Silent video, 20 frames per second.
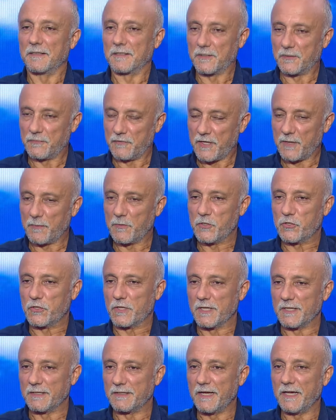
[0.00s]

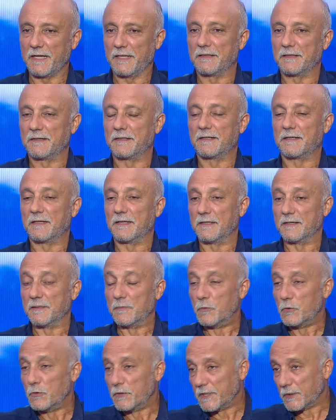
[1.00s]
كفرمشكي ضيعت
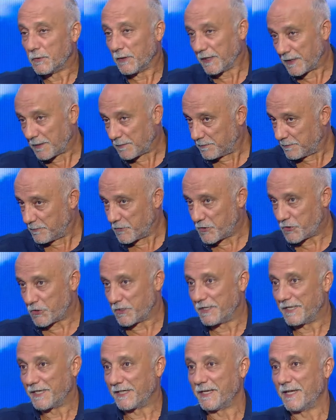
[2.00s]
موني وعنب مش
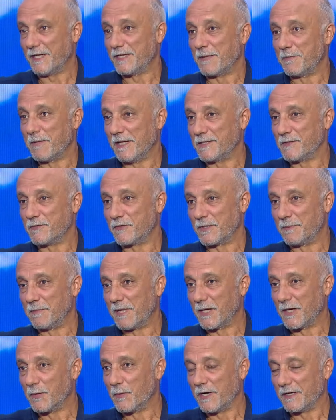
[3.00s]
نعم. هيك نحن بنحتفل
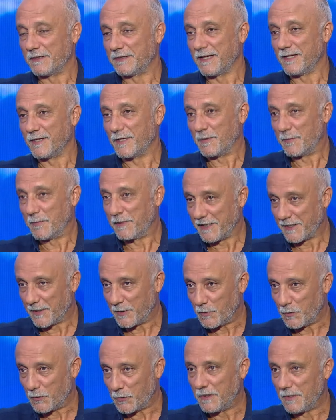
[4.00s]
بهالوقت هلا
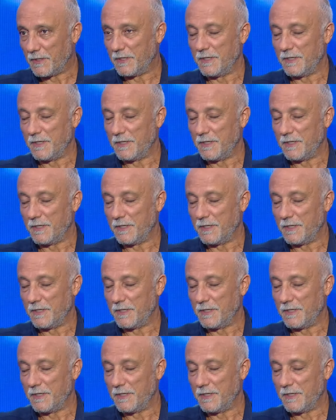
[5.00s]
بايلول